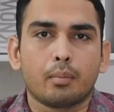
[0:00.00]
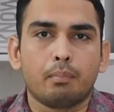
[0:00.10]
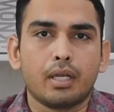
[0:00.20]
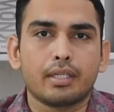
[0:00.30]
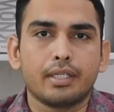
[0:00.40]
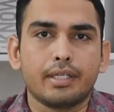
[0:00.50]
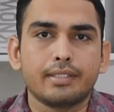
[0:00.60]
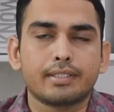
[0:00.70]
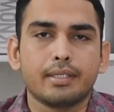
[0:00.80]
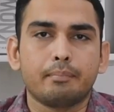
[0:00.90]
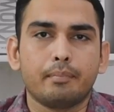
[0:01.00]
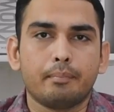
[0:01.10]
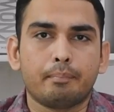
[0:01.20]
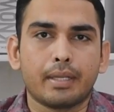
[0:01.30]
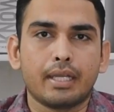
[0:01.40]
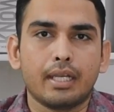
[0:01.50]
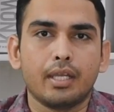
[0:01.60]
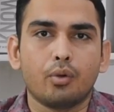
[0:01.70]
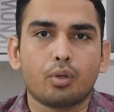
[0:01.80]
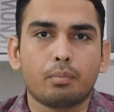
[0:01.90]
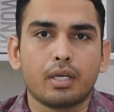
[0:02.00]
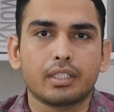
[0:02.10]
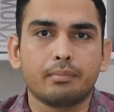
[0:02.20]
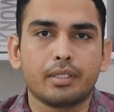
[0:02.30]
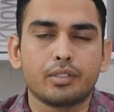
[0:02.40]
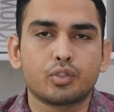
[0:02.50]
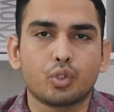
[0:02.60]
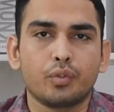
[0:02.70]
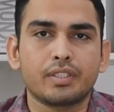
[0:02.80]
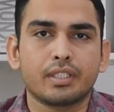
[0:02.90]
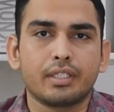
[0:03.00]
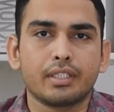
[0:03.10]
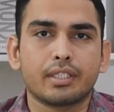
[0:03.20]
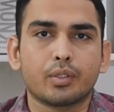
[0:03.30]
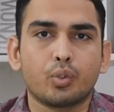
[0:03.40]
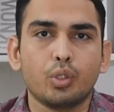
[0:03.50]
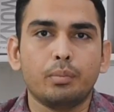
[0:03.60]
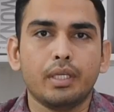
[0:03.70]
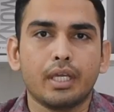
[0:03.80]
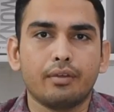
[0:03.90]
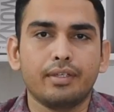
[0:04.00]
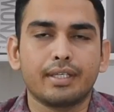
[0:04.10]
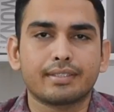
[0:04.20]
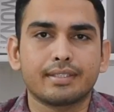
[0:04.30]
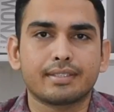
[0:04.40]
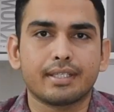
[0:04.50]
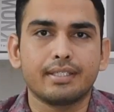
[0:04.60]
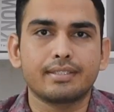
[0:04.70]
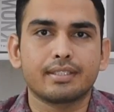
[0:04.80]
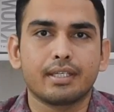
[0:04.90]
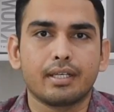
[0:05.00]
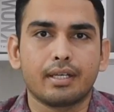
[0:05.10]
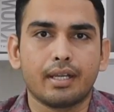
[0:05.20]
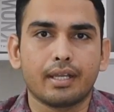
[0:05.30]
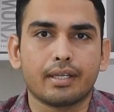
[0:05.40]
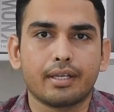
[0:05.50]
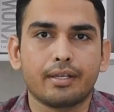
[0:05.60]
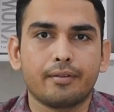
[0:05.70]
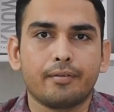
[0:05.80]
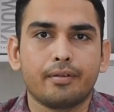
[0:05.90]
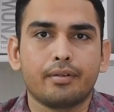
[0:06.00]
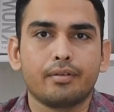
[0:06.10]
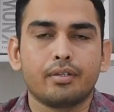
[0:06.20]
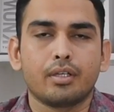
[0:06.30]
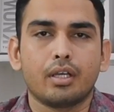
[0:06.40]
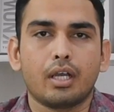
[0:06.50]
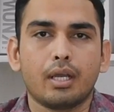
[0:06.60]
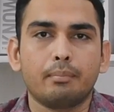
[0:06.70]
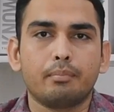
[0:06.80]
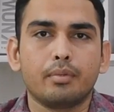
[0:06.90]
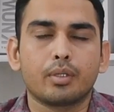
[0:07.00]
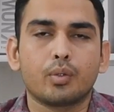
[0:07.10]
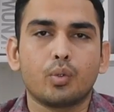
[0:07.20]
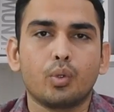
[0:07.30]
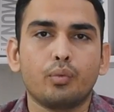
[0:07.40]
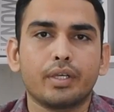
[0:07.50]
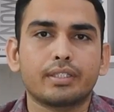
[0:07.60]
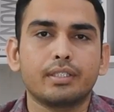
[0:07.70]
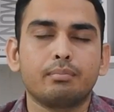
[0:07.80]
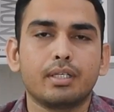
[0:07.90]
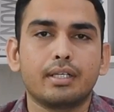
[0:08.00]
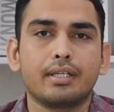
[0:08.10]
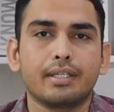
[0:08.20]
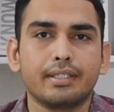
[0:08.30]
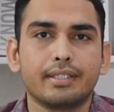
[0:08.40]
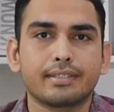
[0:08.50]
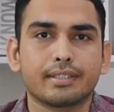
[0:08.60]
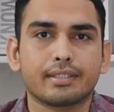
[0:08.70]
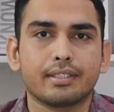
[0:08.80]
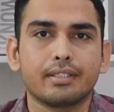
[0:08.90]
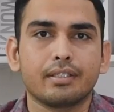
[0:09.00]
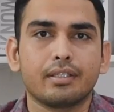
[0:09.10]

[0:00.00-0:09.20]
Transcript: ब्लड देने से पहले और बाद में 24 घंटे तक कोई भी हैवी एक्सरसाइज न करें अब कौन व्यक्ति ब्लड नहीं दे सकता